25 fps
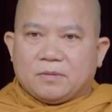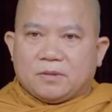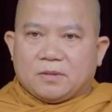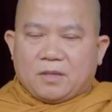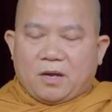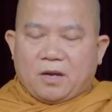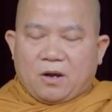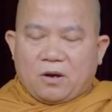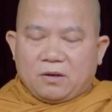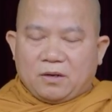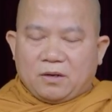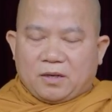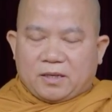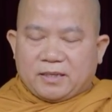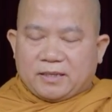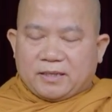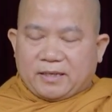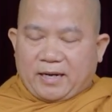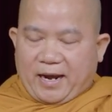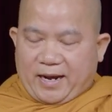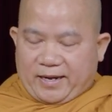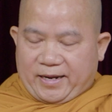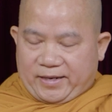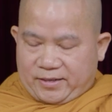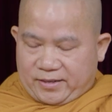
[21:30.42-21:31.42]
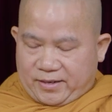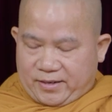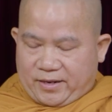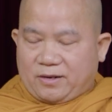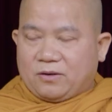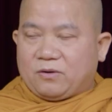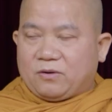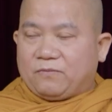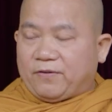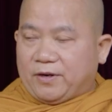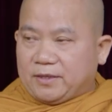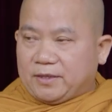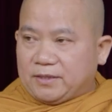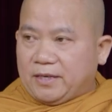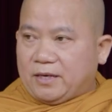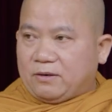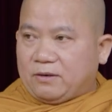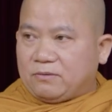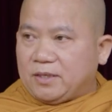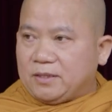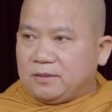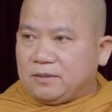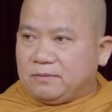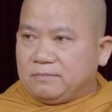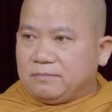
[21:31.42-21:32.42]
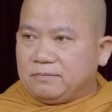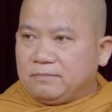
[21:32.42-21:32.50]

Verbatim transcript: nó là cái đại nạn của phật giáo đấy